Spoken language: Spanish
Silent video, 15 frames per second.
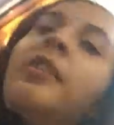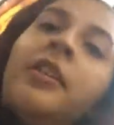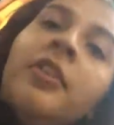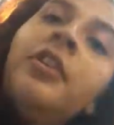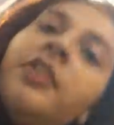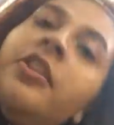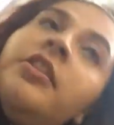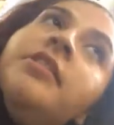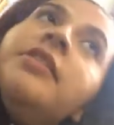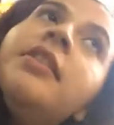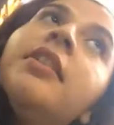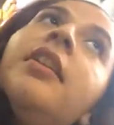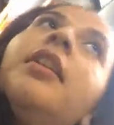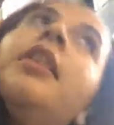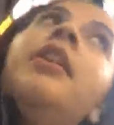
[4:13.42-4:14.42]
Ya no quiero
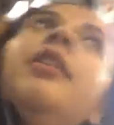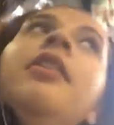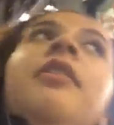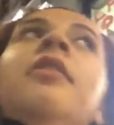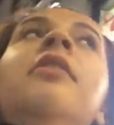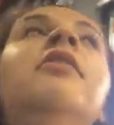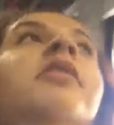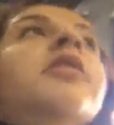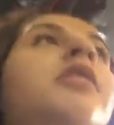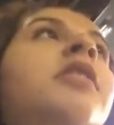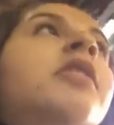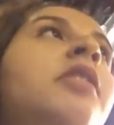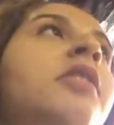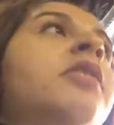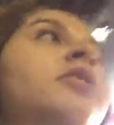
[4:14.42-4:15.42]
hacer nada.
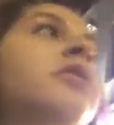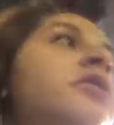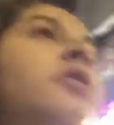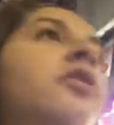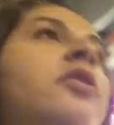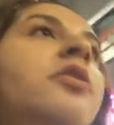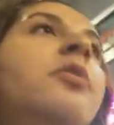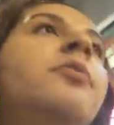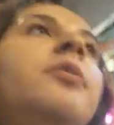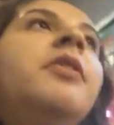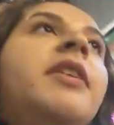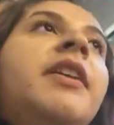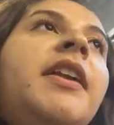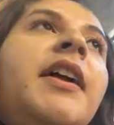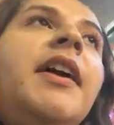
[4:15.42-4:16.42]
Solo
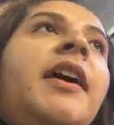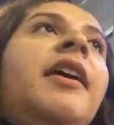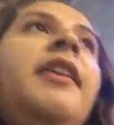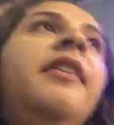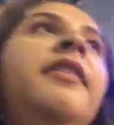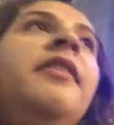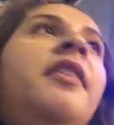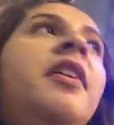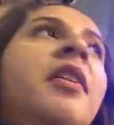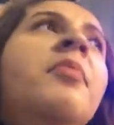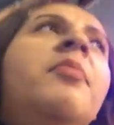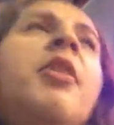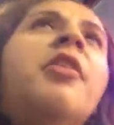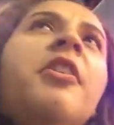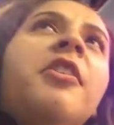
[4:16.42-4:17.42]
voy a ir a...
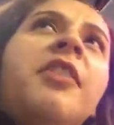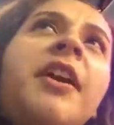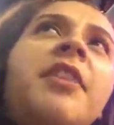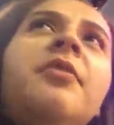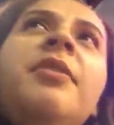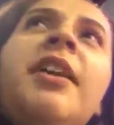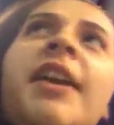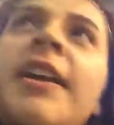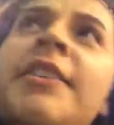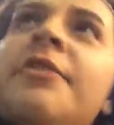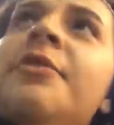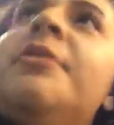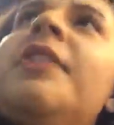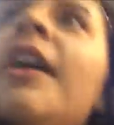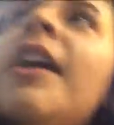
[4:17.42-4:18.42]
Me acuerdo que hay un
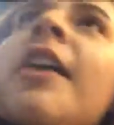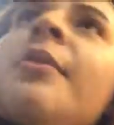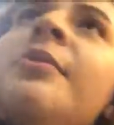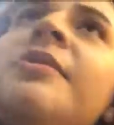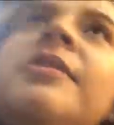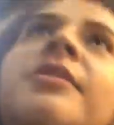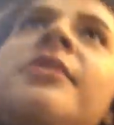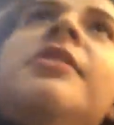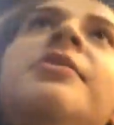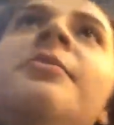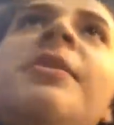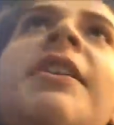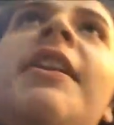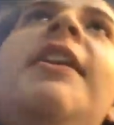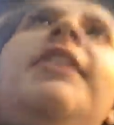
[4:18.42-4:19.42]
Etude House, entonces
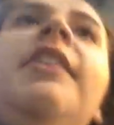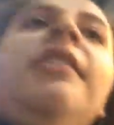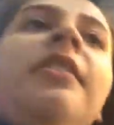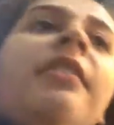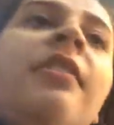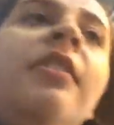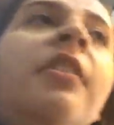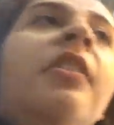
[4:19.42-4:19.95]
voy a ir ahí.